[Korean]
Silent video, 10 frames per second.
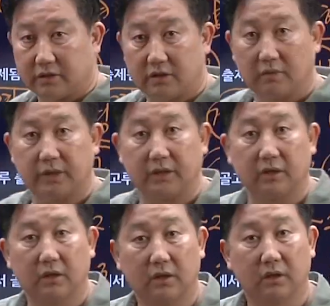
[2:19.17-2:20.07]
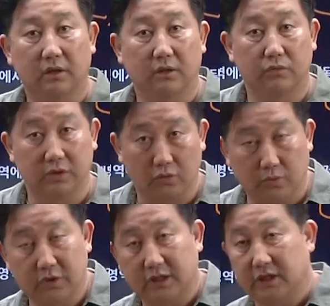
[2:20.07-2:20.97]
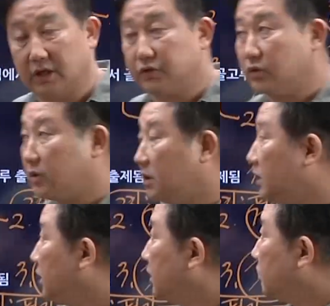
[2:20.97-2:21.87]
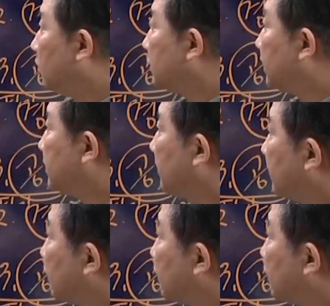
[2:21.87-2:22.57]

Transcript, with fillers: 시험이 우리 노무사잖아요. 그죠? 노무사 시험